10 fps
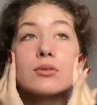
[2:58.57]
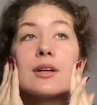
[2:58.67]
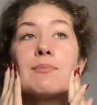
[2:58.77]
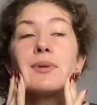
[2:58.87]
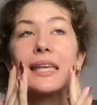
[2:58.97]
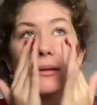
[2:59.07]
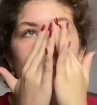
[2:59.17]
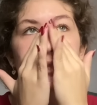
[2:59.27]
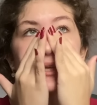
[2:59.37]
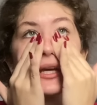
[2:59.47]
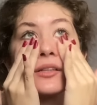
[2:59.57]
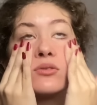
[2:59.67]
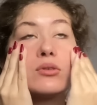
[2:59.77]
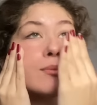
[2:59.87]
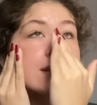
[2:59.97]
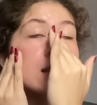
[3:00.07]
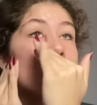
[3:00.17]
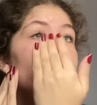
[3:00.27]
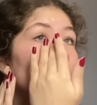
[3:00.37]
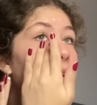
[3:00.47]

Hep ikimizdik yani. Çünkü mesela